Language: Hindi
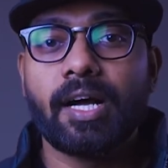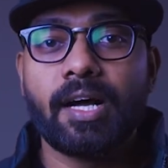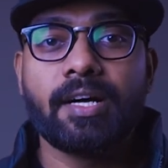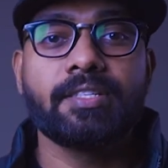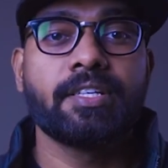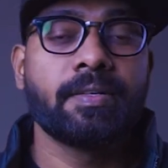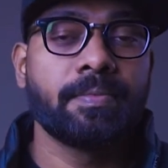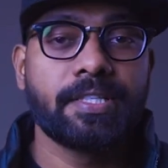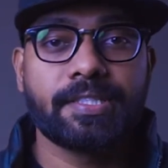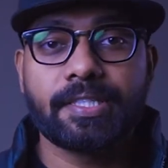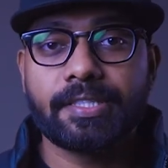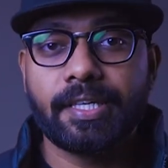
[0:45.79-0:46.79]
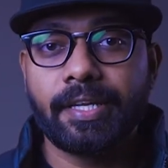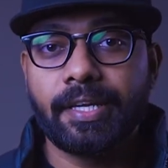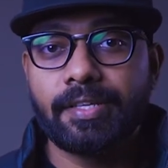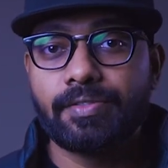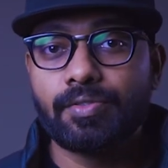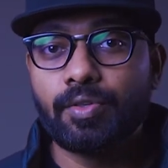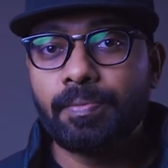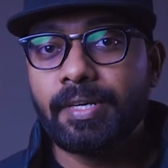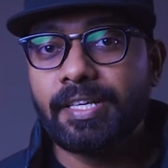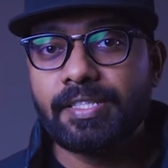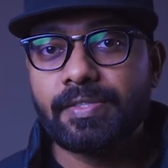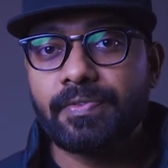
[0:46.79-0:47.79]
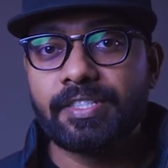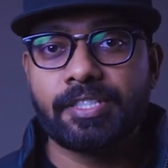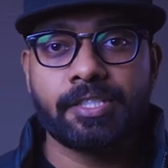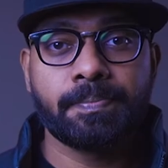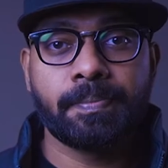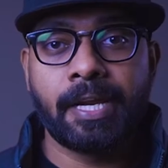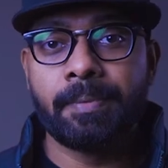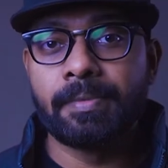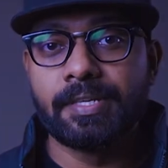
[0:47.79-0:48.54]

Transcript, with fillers: आज हम डिस्कस करेंगे जूम लेंस वर्सेस प्राइम